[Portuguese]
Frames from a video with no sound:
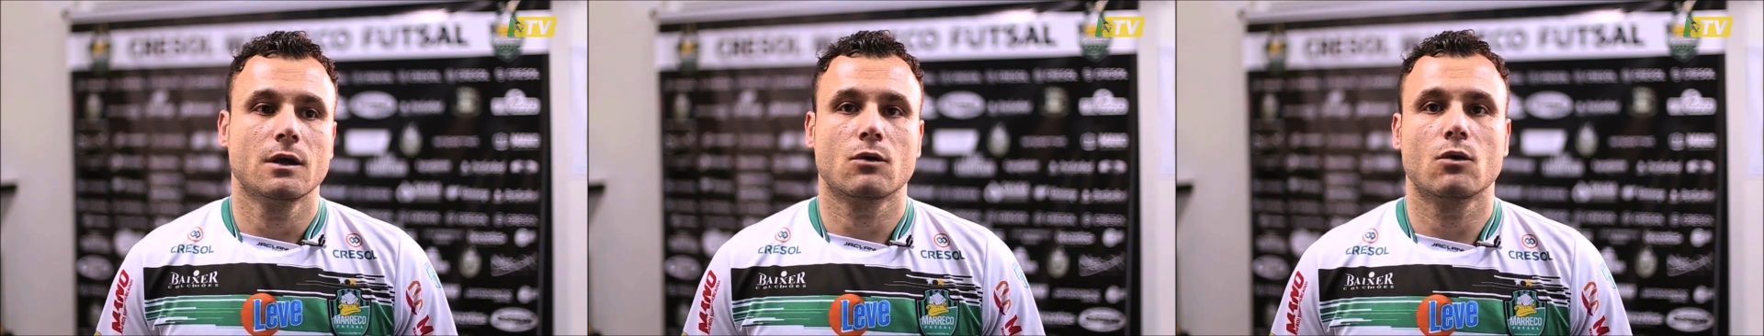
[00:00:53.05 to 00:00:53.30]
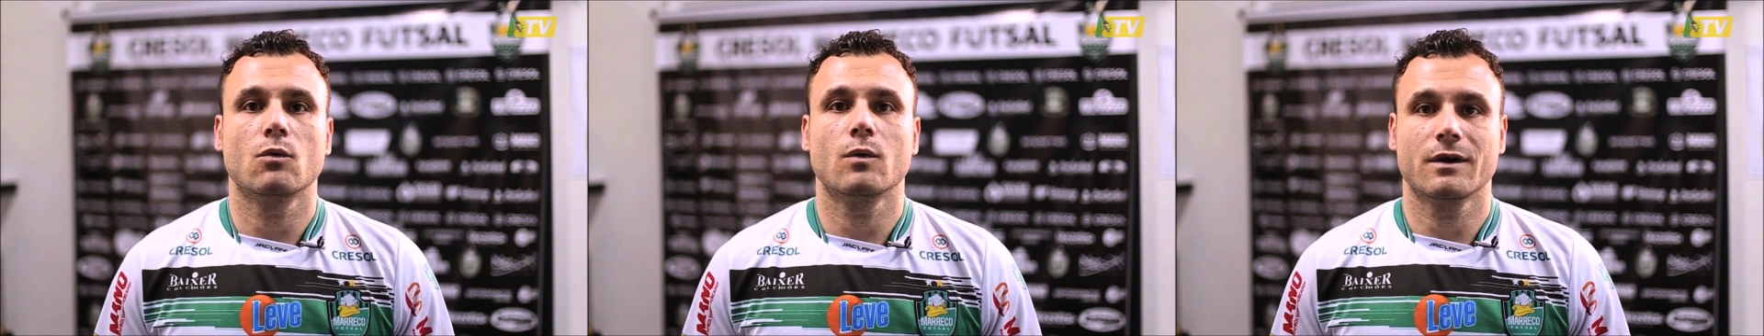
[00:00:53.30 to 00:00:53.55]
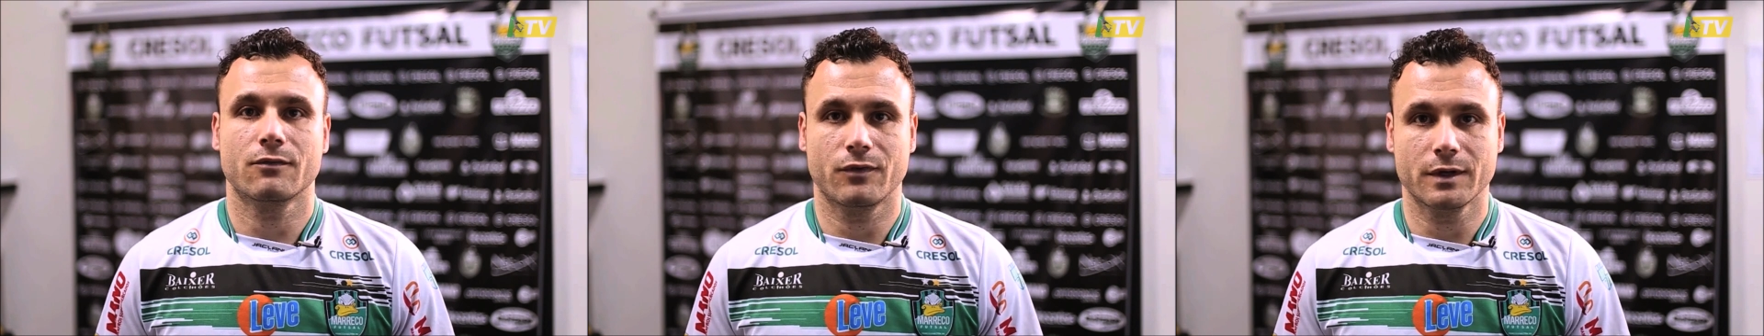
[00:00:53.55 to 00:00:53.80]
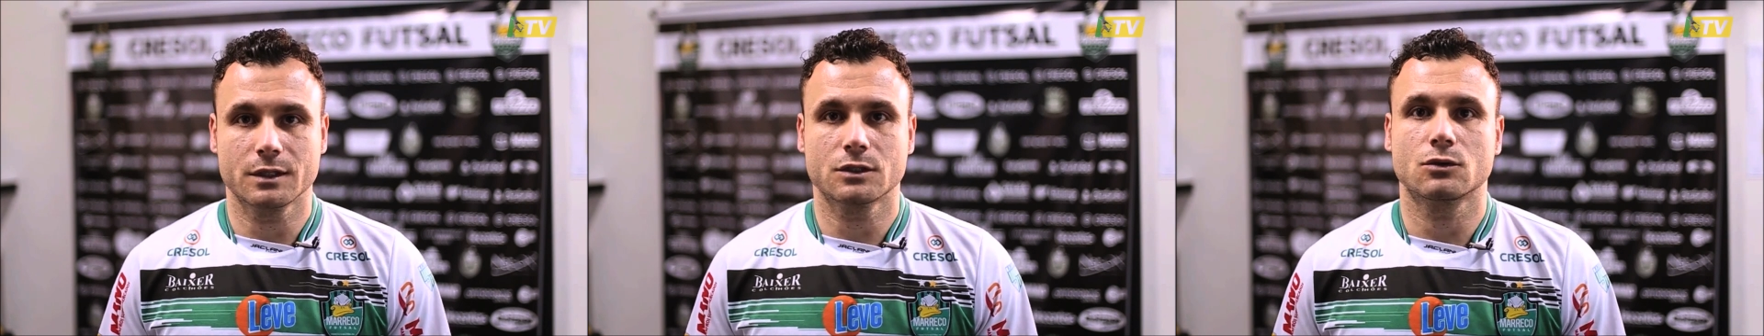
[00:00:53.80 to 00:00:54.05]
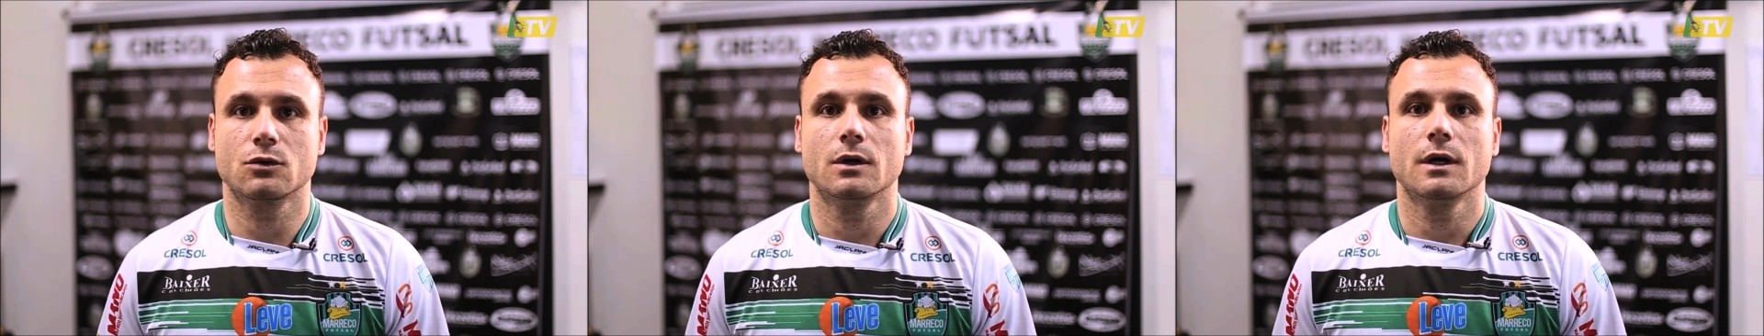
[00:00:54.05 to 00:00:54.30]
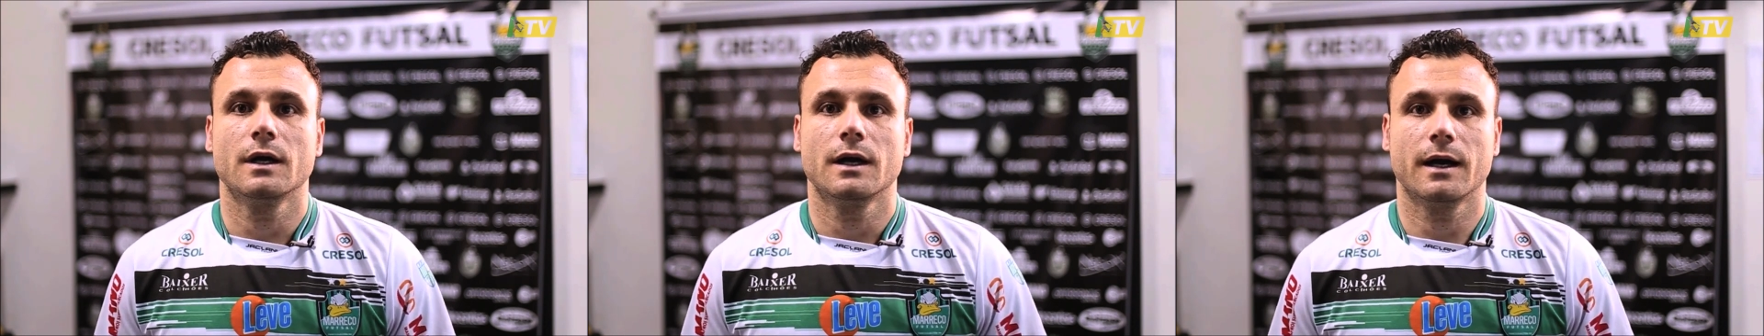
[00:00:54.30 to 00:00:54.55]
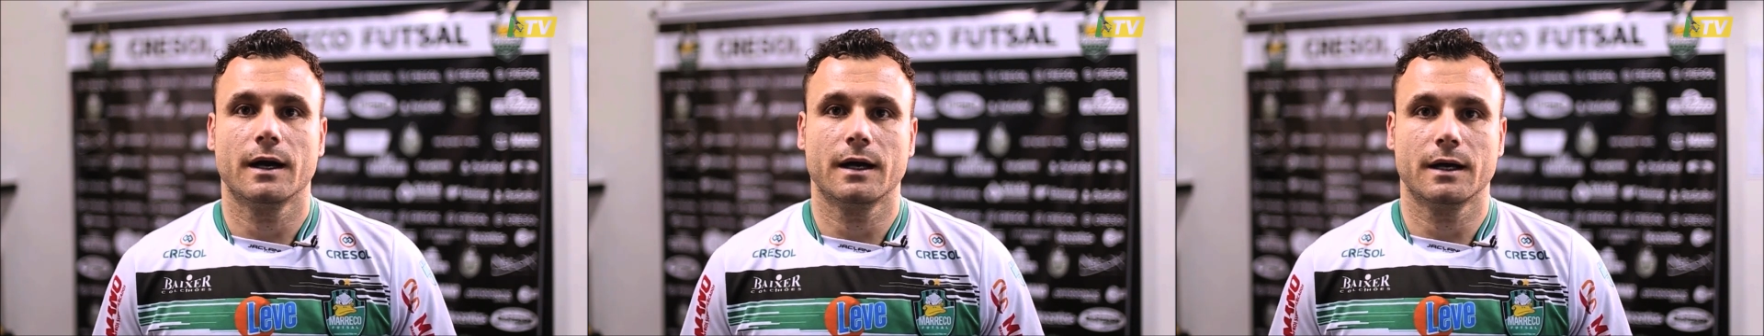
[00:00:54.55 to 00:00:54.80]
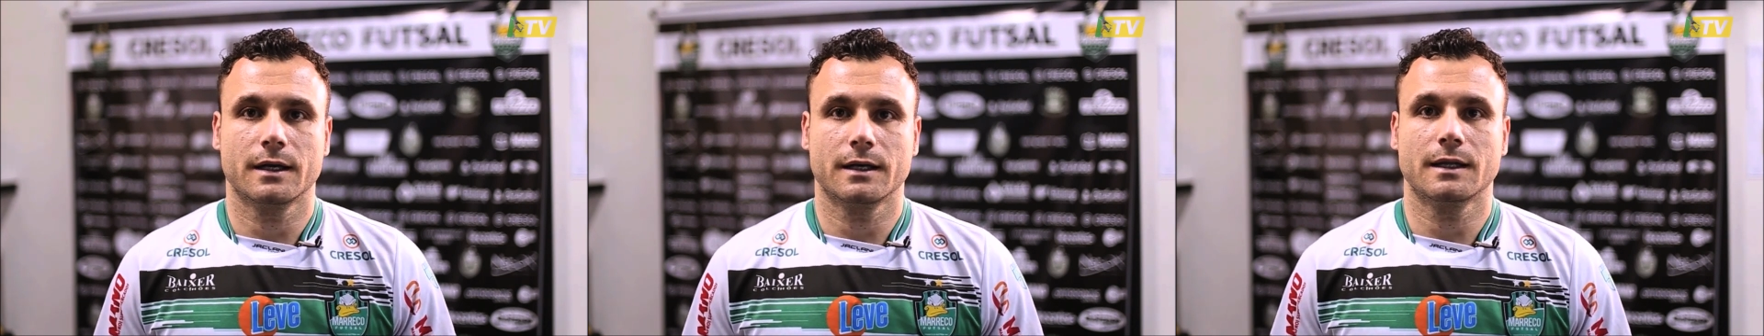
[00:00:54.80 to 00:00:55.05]
com o avanço
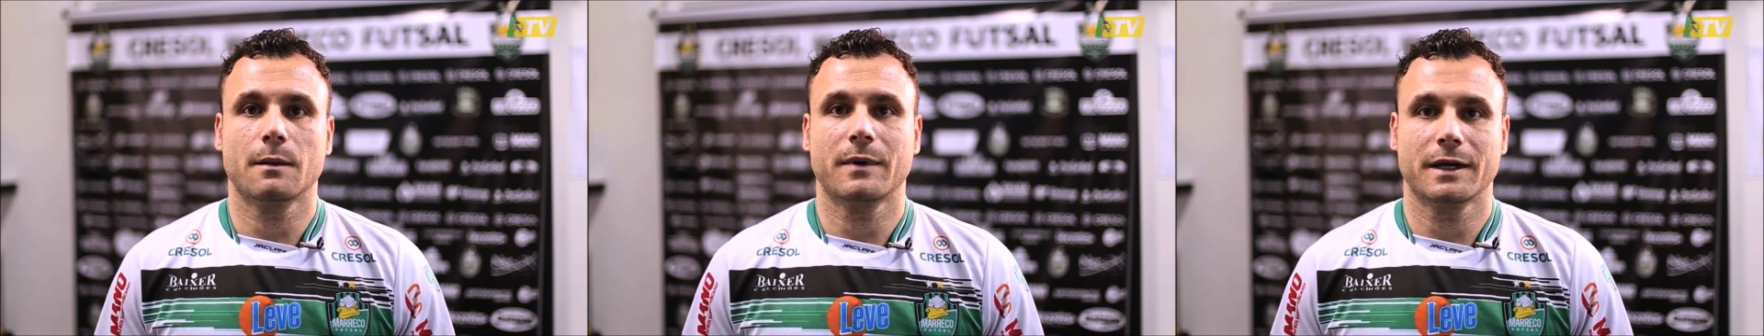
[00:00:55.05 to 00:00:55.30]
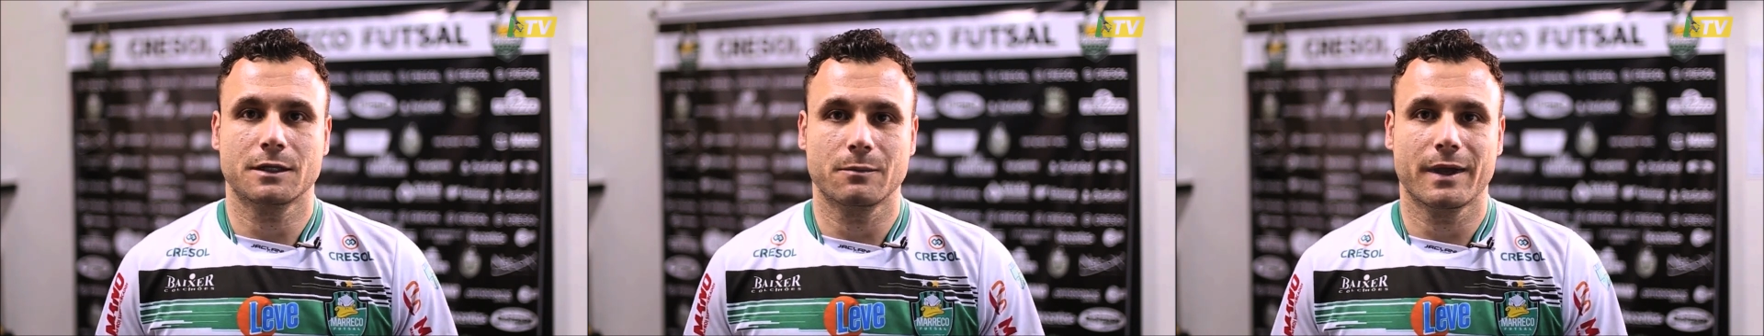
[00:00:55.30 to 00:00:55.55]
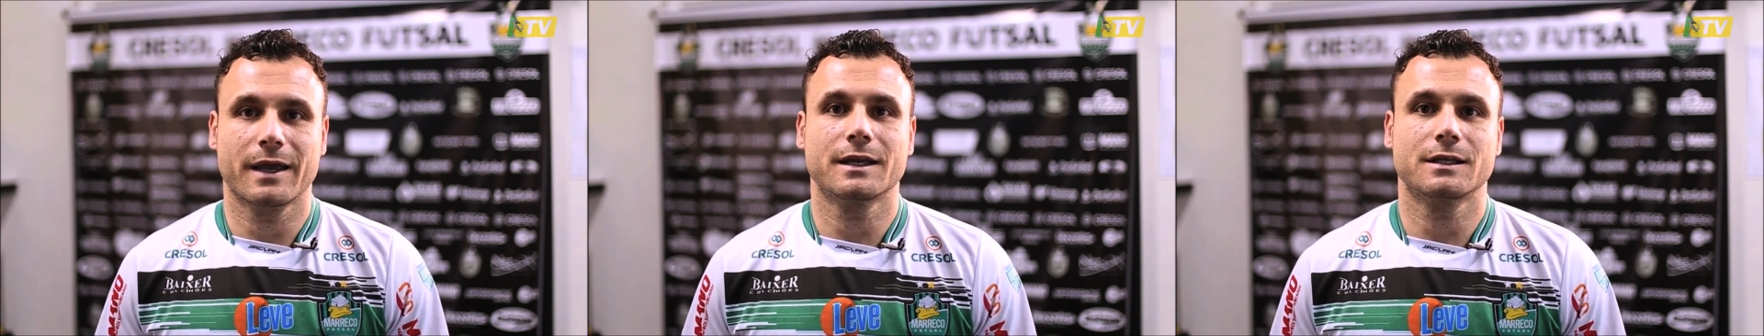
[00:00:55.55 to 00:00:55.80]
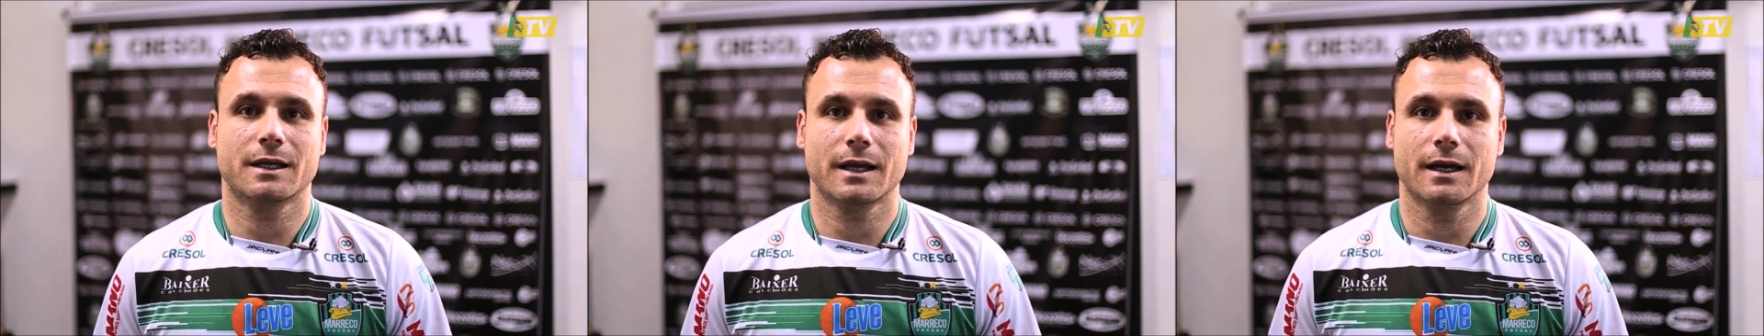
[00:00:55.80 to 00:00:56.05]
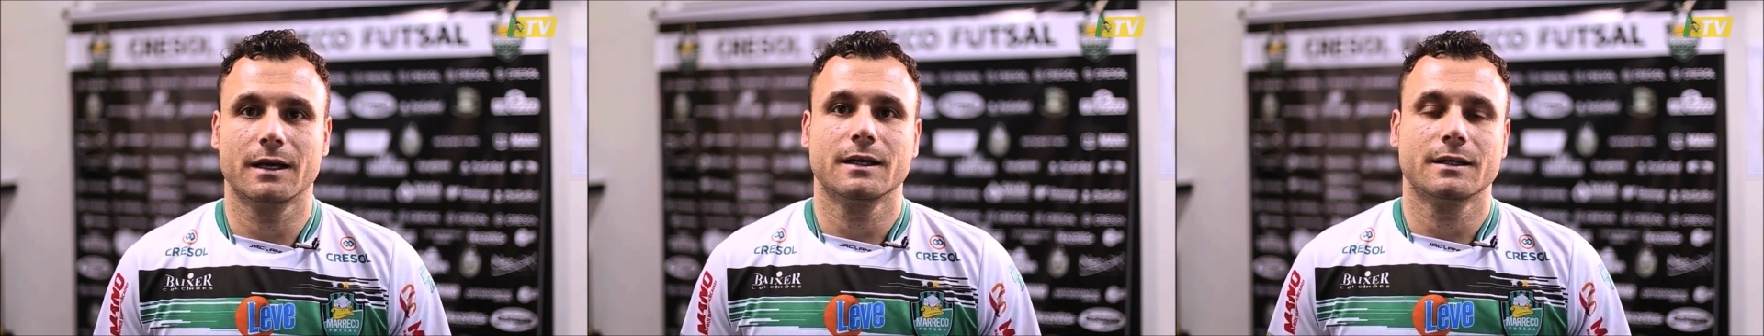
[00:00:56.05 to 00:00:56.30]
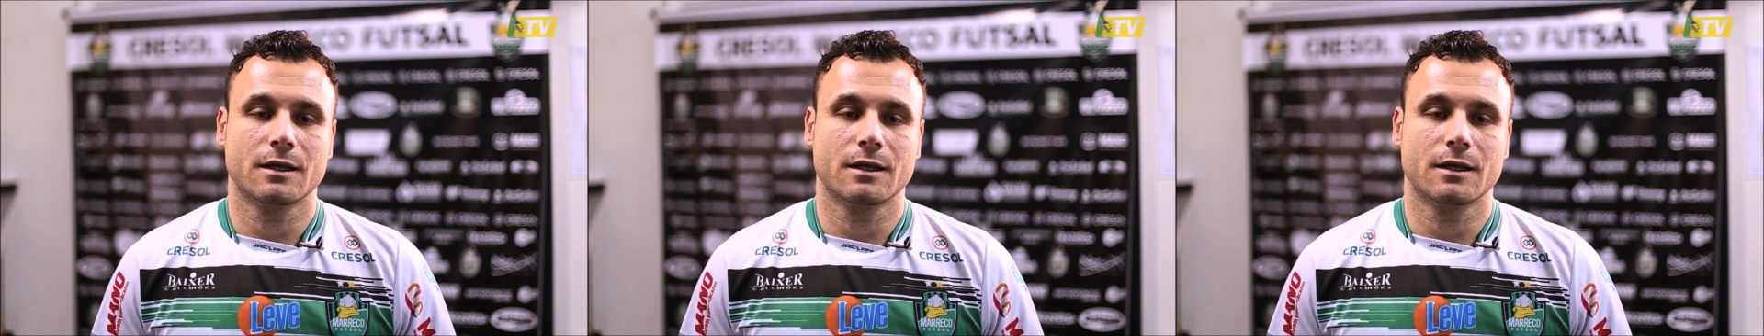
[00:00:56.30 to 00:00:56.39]
uh, da parte médica,